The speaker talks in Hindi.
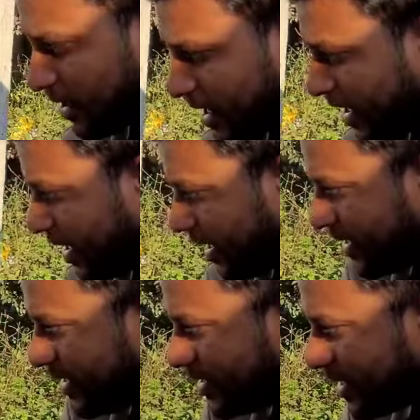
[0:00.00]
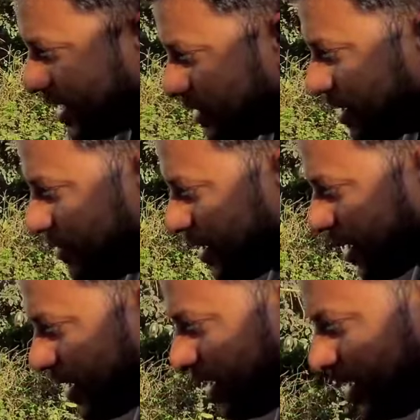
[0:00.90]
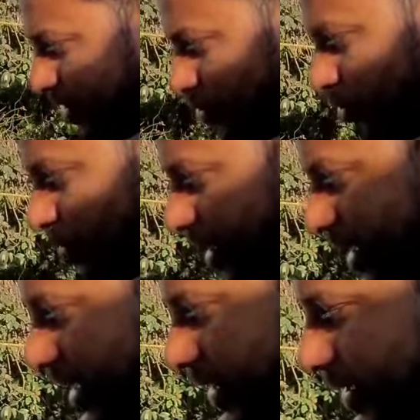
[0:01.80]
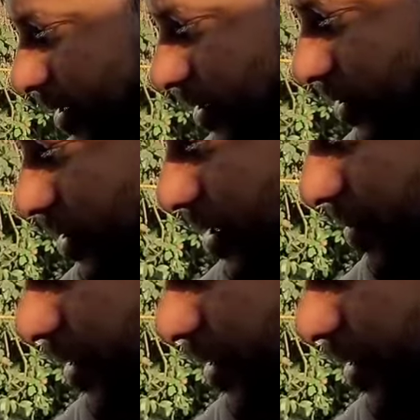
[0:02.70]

क्या करें इस केज में अभी रखे लेकिन धूप के लिए यहाँ पे